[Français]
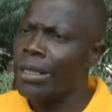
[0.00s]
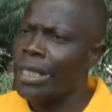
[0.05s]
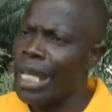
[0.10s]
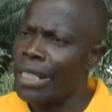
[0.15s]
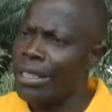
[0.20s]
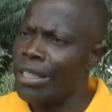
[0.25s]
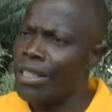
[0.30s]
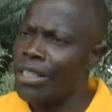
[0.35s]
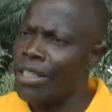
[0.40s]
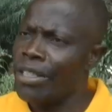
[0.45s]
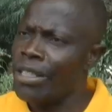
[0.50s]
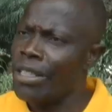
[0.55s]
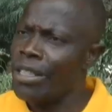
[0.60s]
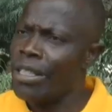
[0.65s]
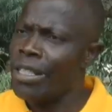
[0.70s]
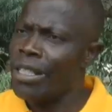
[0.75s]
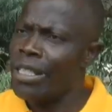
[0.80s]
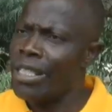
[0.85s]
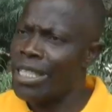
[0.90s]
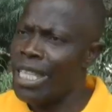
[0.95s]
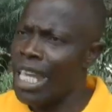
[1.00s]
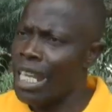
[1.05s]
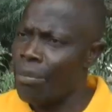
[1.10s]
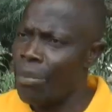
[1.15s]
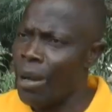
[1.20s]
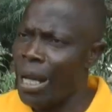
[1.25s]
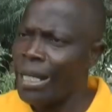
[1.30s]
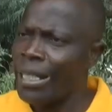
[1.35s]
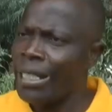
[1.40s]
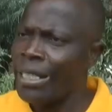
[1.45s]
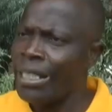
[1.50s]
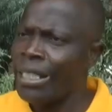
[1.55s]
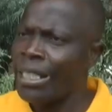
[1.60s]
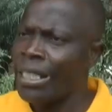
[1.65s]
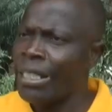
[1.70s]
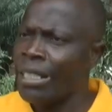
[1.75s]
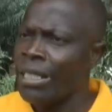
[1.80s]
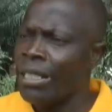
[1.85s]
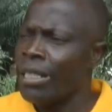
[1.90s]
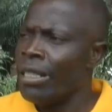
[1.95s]
tête de serpent.
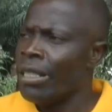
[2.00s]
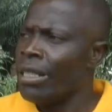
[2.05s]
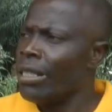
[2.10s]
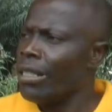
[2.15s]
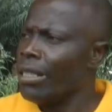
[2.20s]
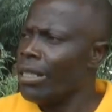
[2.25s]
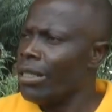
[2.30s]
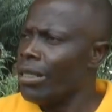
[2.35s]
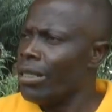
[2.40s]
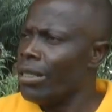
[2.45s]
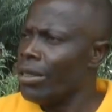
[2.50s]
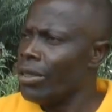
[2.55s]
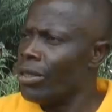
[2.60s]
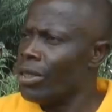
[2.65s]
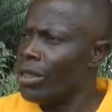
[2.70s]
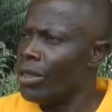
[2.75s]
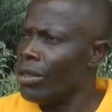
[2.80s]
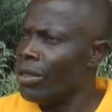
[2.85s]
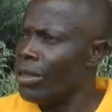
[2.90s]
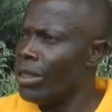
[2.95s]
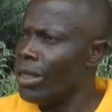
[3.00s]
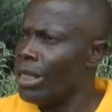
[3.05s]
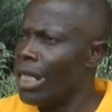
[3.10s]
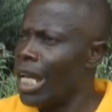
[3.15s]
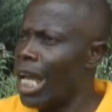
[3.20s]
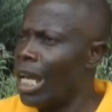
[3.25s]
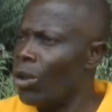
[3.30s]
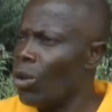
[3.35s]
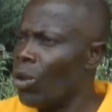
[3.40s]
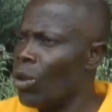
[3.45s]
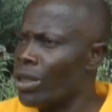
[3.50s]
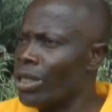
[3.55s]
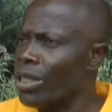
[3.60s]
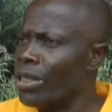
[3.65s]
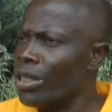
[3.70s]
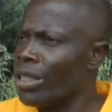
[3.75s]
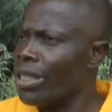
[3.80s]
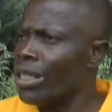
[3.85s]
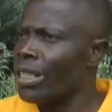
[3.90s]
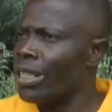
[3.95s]
Il y a
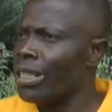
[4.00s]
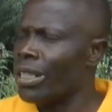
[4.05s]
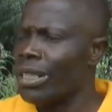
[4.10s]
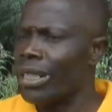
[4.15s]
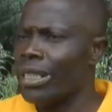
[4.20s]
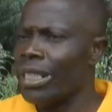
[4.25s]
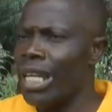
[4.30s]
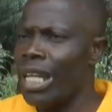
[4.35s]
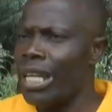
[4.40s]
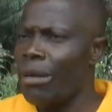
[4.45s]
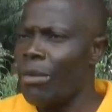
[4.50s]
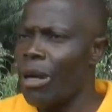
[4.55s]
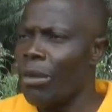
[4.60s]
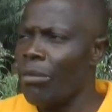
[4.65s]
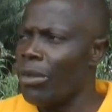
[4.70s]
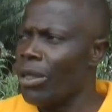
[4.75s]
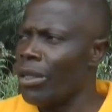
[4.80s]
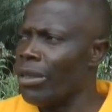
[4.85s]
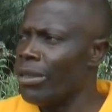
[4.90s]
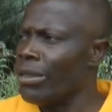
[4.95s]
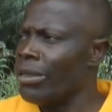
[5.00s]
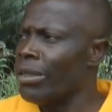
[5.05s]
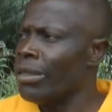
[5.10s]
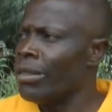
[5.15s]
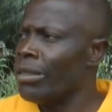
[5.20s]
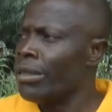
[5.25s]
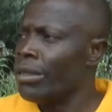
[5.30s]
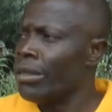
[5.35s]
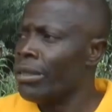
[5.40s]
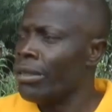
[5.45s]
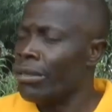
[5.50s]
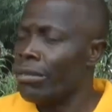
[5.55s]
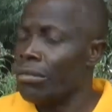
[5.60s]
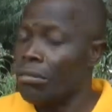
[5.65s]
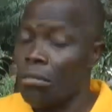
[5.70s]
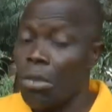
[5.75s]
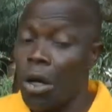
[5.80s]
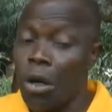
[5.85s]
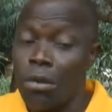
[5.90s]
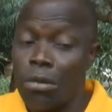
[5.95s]
l'autre qui est même
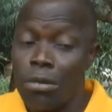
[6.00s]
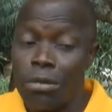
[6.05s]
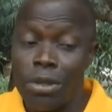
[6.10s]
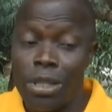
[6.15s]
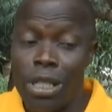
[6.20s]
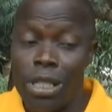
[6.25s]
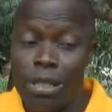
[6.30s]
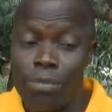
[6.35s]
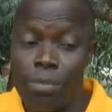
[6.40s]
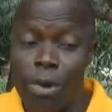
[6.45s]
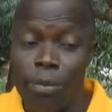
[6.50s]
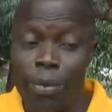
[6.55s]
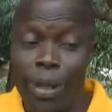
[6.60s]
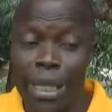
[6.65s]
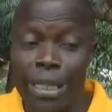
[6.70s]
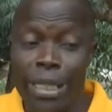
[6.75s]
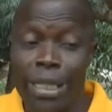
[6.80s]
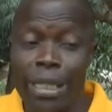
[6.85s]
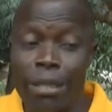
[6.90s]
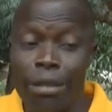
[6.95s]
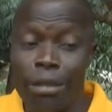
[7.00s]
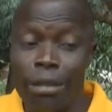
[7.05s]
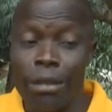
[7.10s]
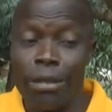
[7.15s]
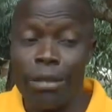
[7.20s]
bon, ça ne peux pas dire,